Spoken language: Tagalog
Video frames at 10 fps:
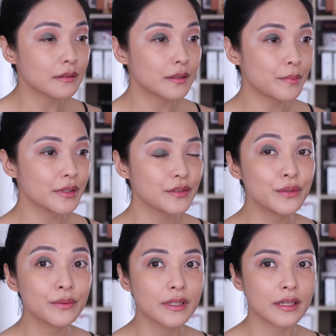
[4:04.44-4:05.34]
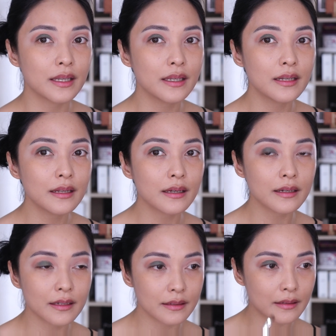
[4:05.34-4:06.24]
Labas yung green.
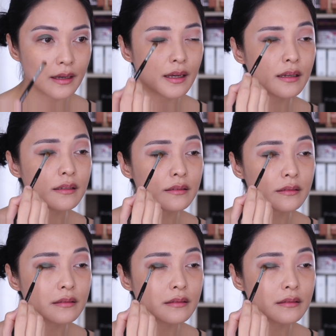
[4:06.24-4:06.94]
Ang ganda.